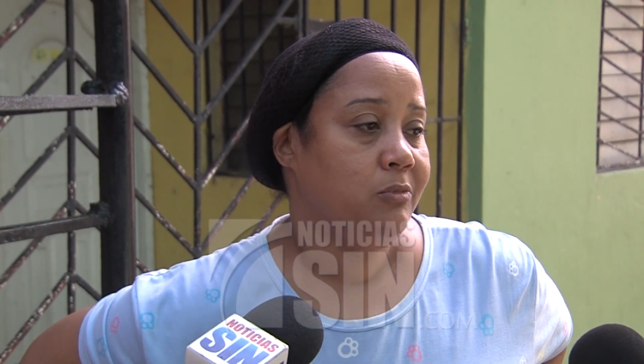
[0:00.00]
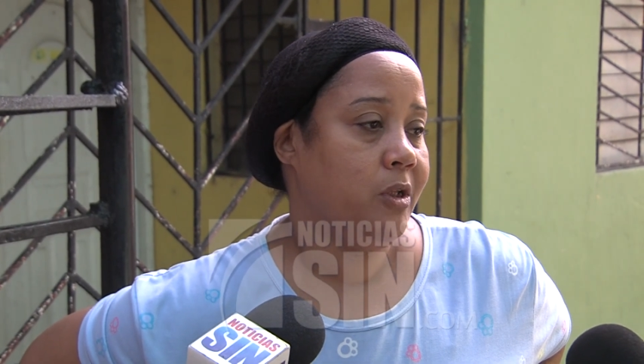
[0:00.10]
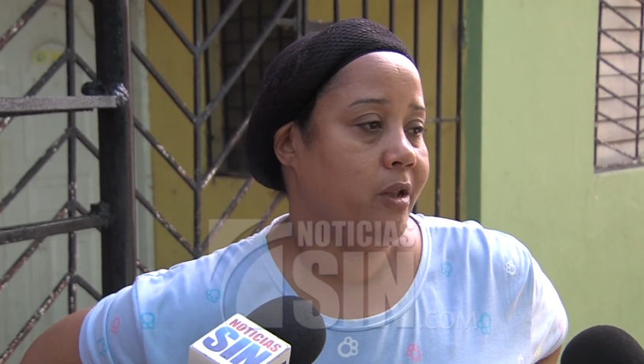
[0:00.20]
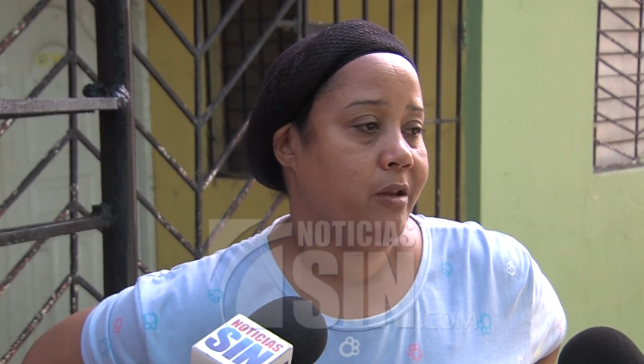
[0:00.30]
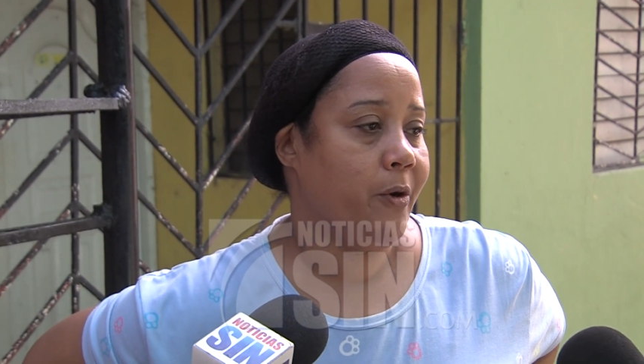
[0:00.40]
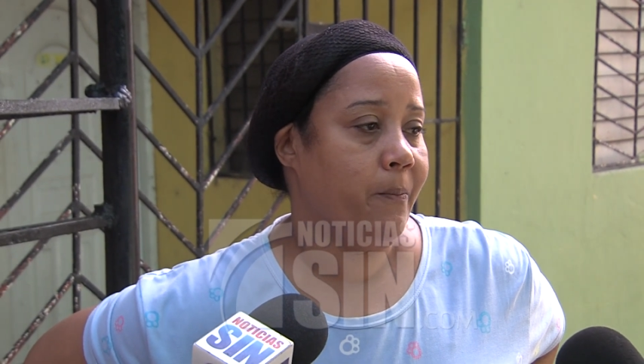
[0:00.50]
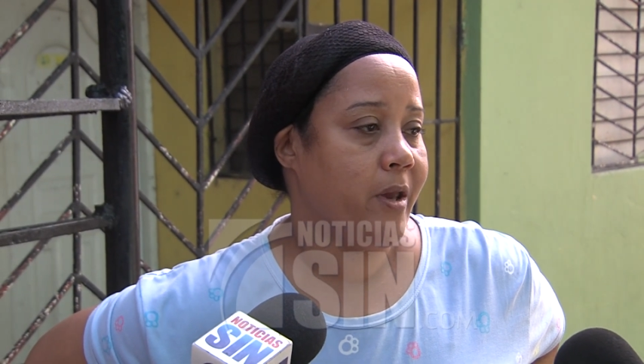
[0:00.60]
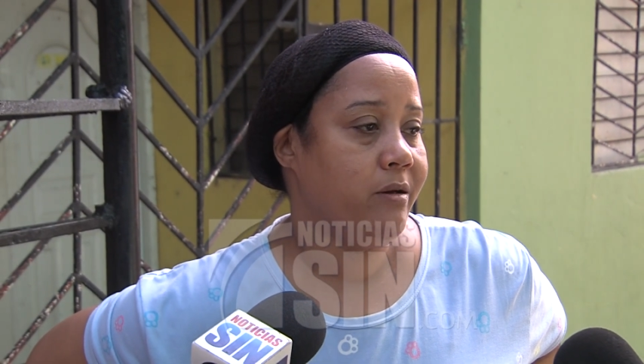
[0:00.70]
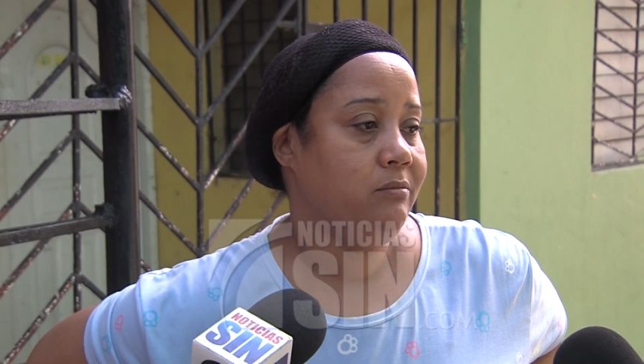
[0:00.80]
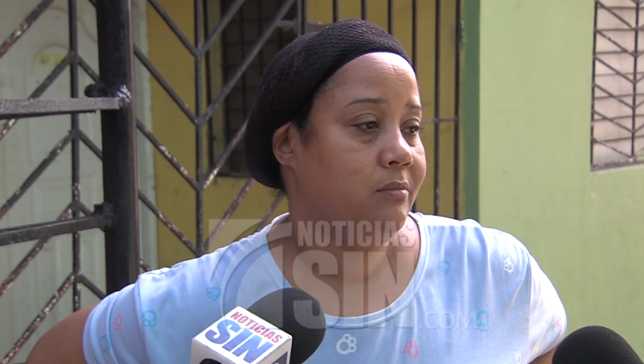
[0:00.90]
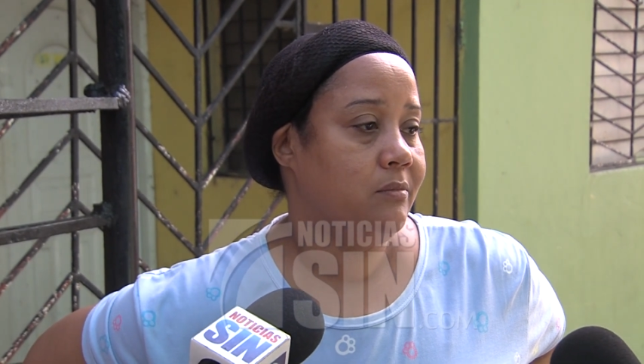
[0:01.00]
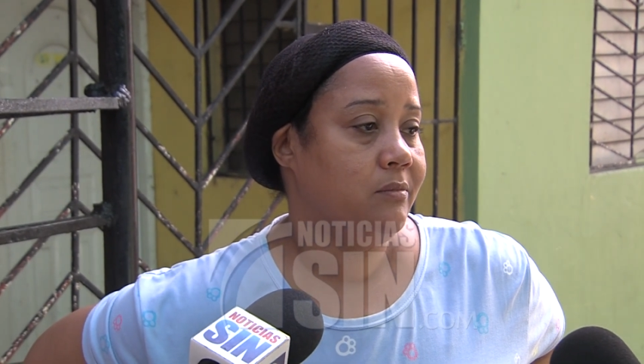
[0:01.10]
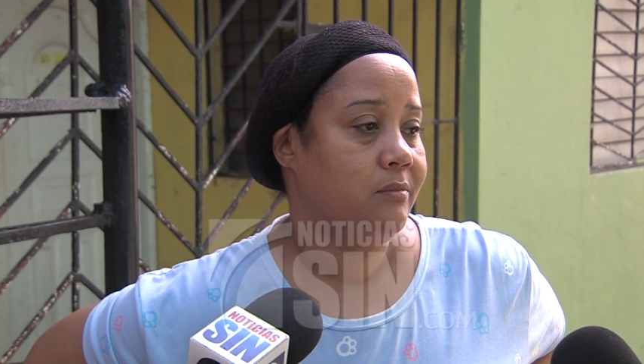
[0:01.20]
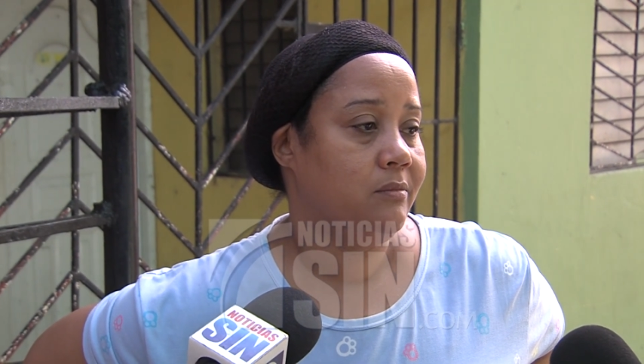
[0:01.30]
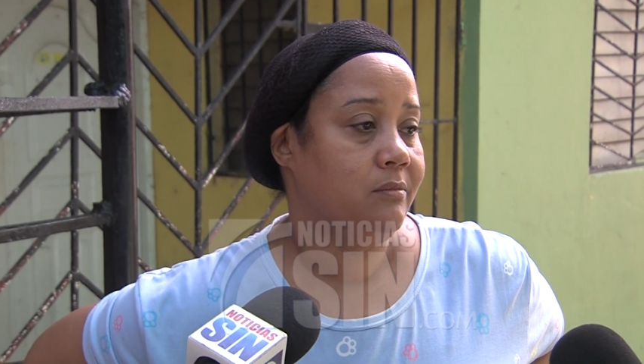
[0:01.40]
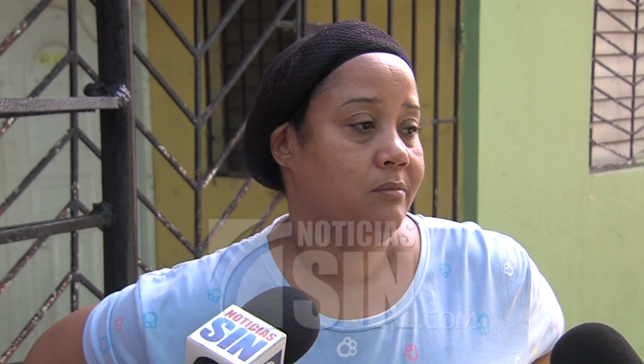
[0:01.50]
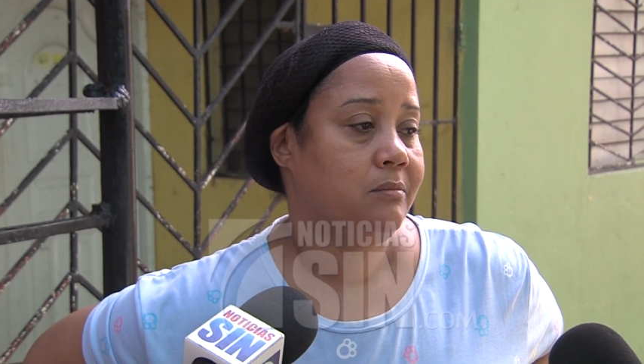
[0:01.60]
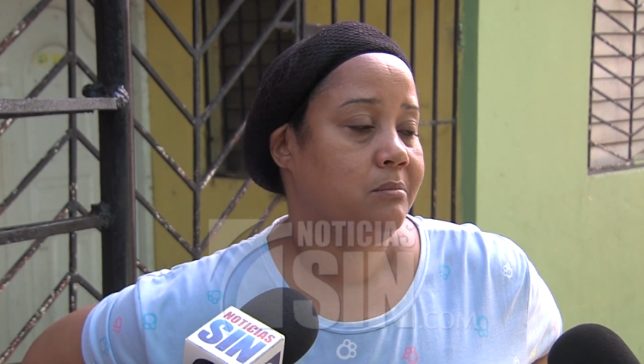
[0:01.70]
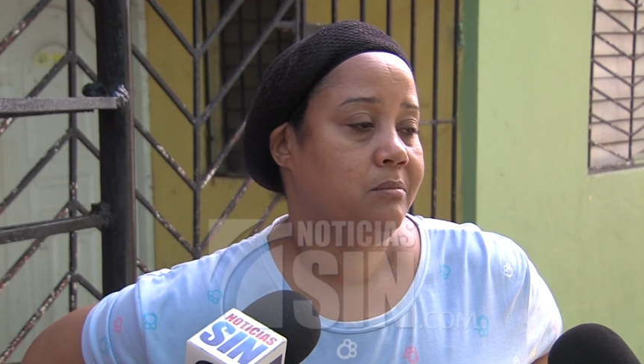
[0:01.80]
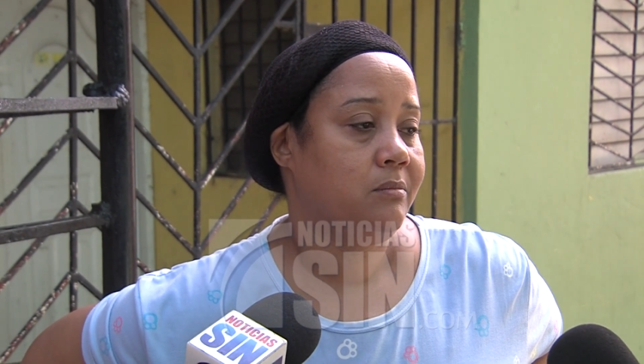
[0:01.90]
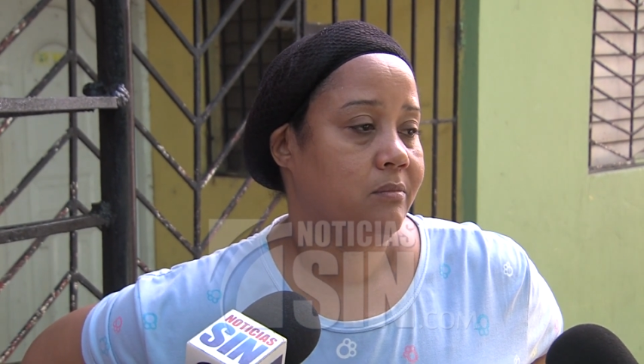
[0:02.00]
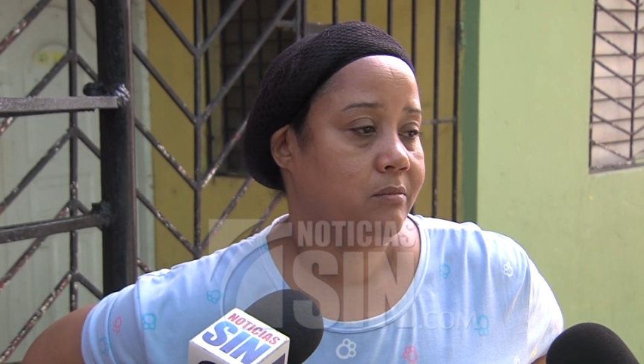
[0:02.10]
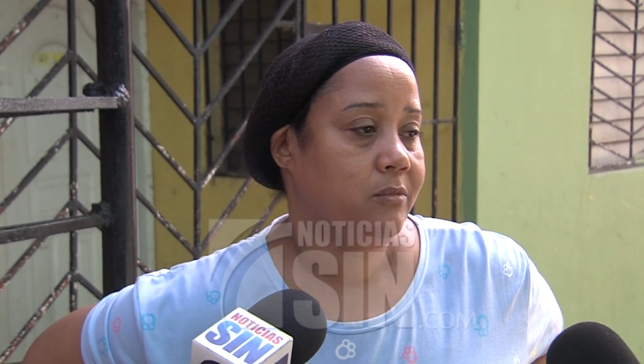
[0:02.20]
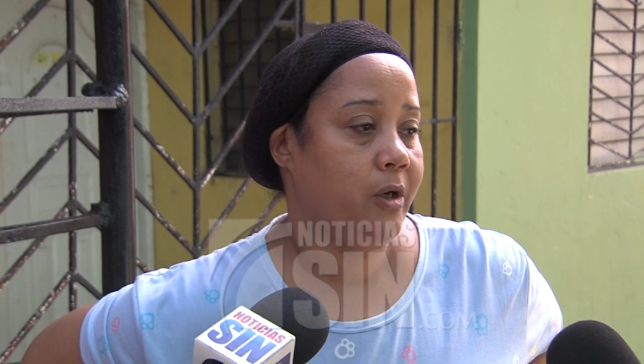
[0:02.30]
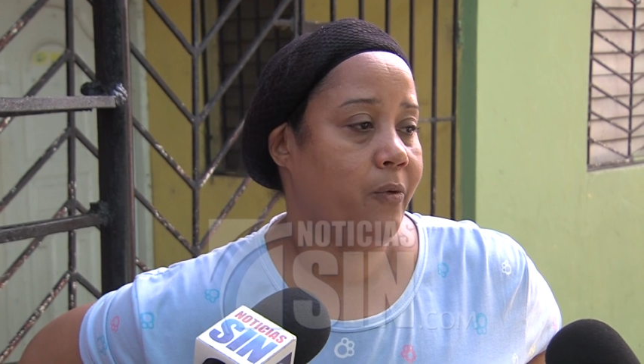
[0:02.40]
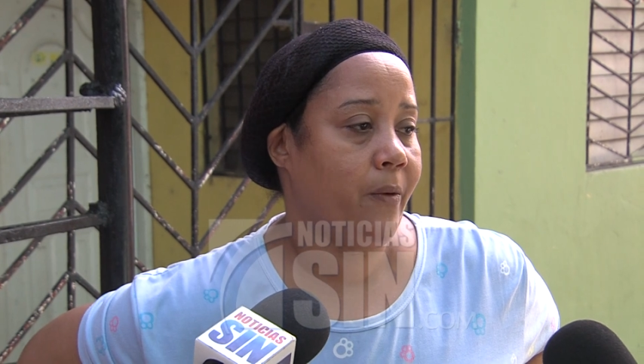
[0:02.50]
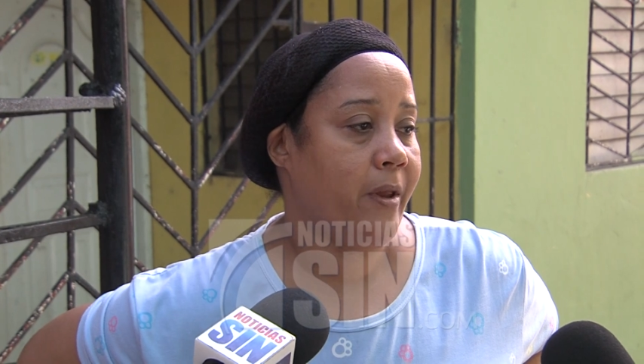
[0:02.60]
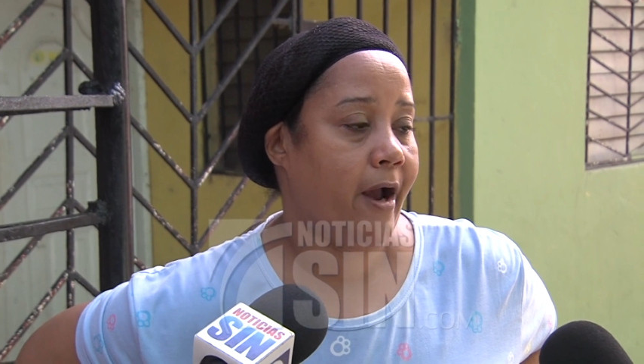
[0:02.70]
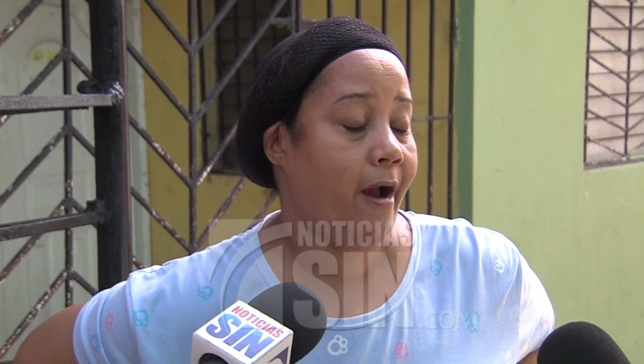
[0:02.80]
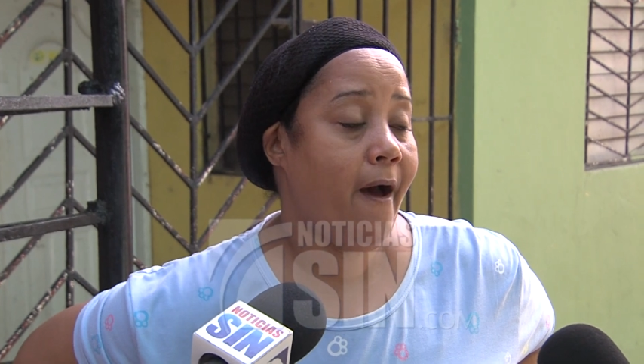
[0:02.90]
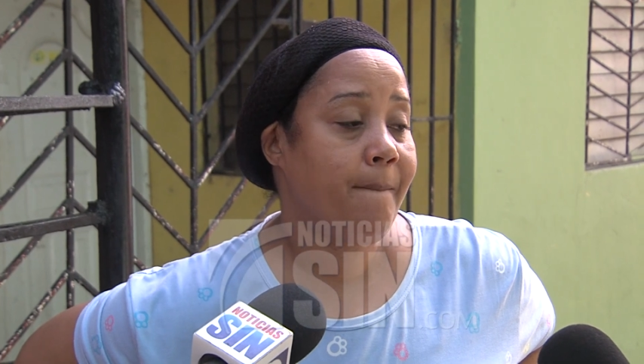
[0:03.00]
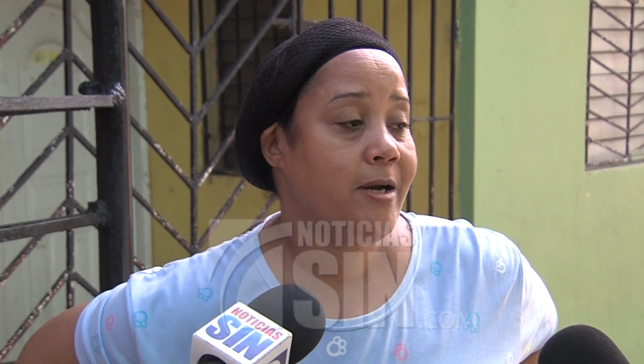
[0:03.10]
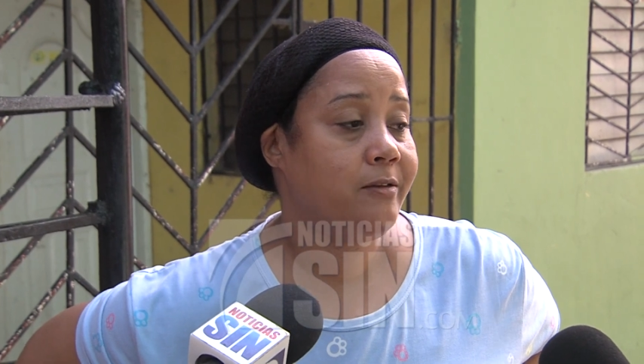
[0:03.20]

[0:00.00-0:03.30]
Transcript: lo atendieron bien, porque no había cama.